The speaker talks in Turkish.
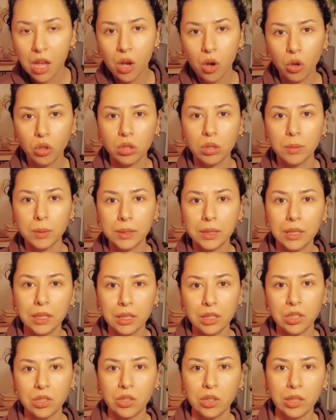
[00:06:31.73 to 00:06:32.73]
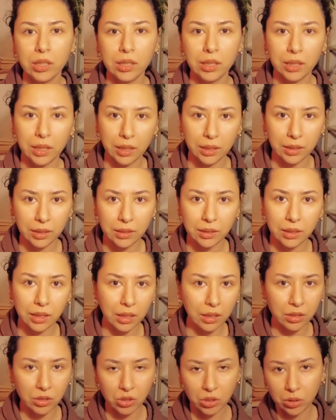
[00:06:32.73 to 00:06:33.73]
O da bana işte e, dedi ki
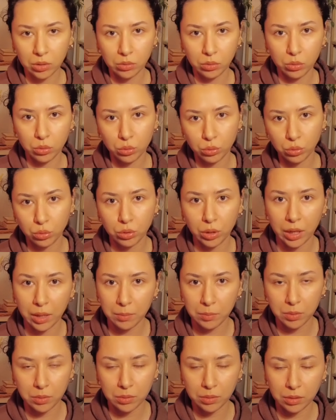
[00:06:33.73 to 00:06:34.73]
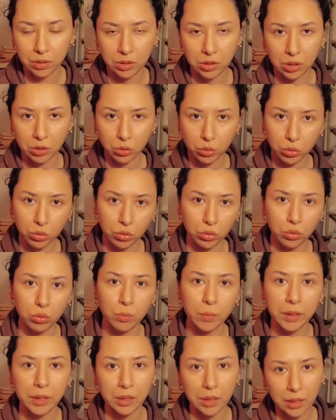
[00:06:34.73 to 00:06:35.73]
işte şu şu hem işte şu şu
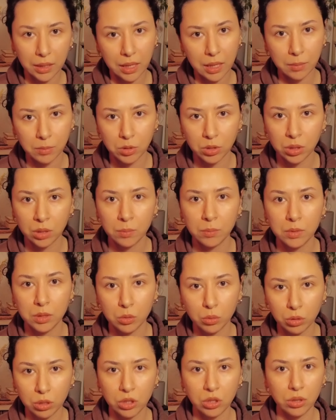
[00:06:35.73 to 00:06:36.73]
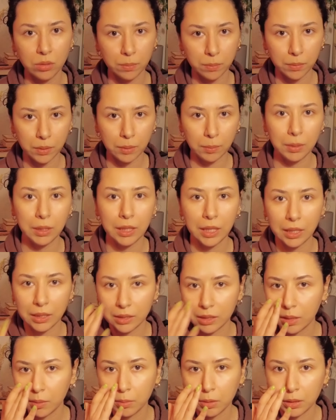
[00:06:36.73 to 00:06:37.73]
numaradan hemşiremize ulaşıp bilgi
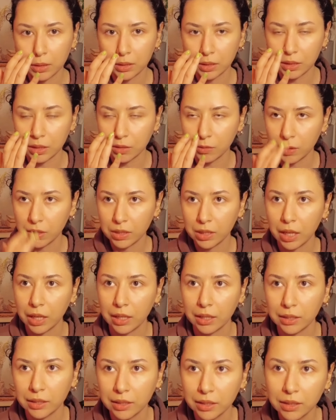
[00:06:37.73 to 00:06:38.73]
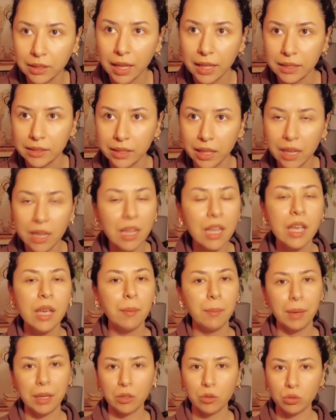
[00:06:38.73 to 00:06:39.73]
edinebilirsiniz vesaire dedi. Neyse
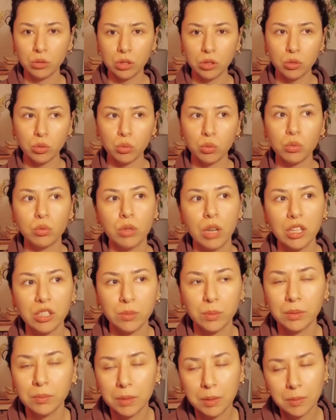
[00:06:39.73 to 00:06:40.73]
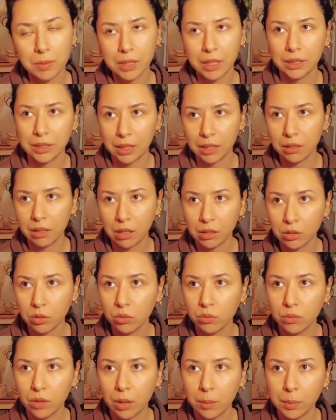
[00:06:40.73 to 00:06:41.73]
ben onunla çok uğraşmadım. Dedim zaten
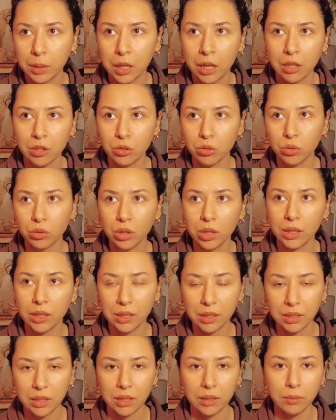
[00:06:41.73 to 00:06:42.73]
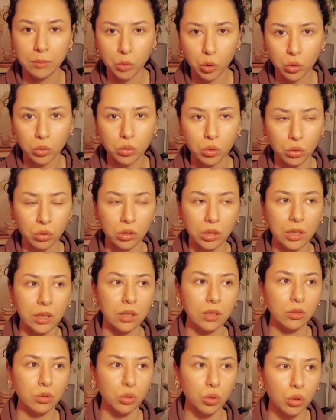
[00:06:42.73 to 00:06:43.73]
randevum var birkaç güne. Giderim
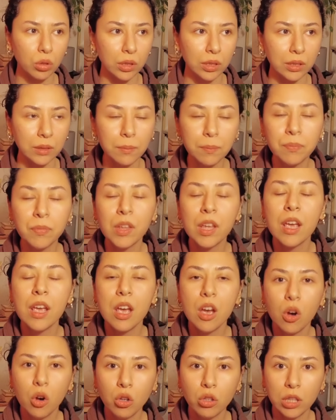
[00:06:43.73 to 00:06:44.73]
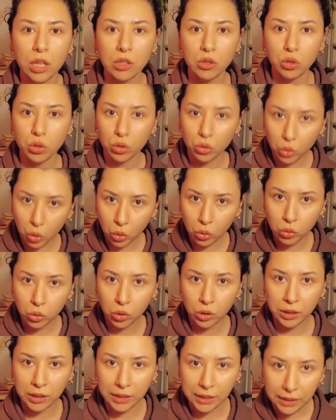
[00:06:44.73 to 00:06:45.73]
doktorda sorarım. Ondan sonra
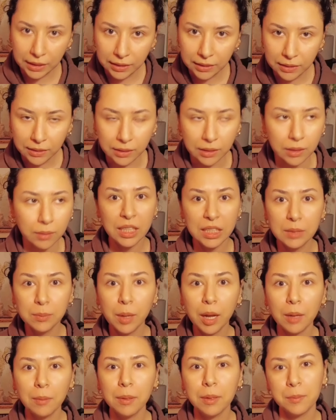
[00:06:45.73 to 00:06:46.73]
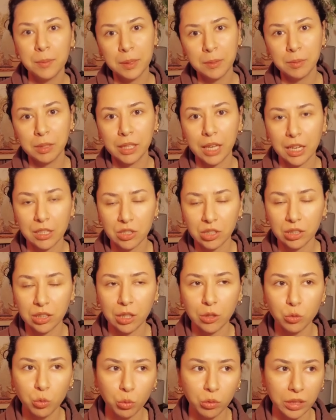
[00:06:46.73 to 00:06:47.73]
doktora gittim. İsmail Bey benimle
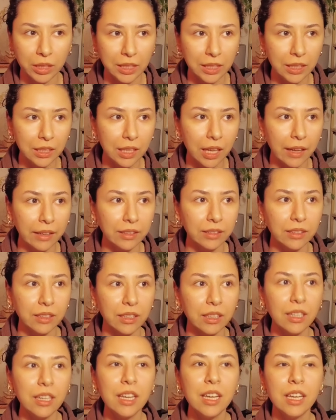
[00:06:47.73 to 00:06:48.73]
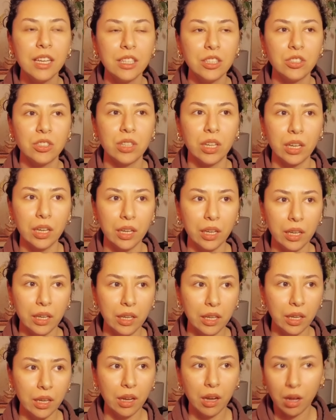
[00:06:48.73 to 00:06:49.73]
gerçekten çok ilgilendi. İşte
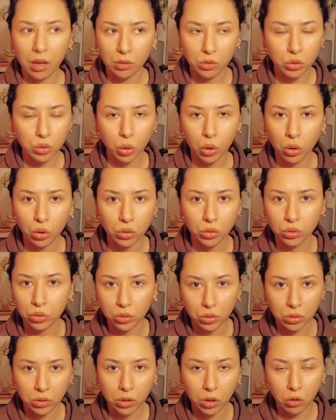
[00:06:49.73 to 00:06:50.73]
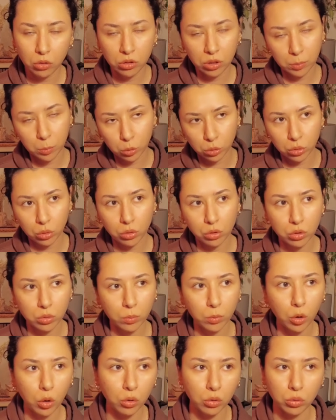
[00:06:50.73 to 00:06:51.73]
e, sordu. Önce
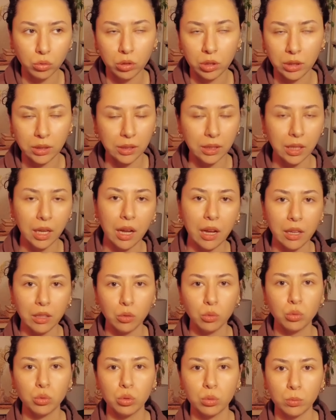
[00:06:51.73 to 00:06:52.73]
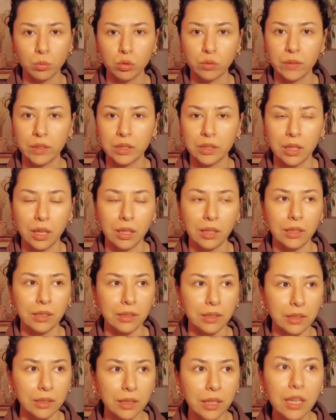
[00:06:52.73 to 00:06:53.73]
botoksumu kontrol etti. Gayet oturmuş vesaire
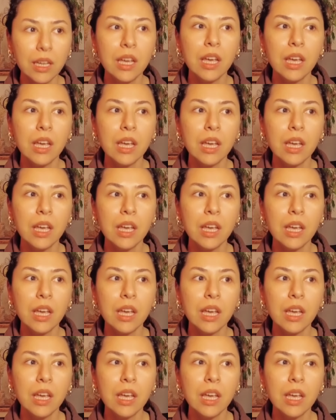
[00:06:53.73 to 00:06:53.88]
dedi.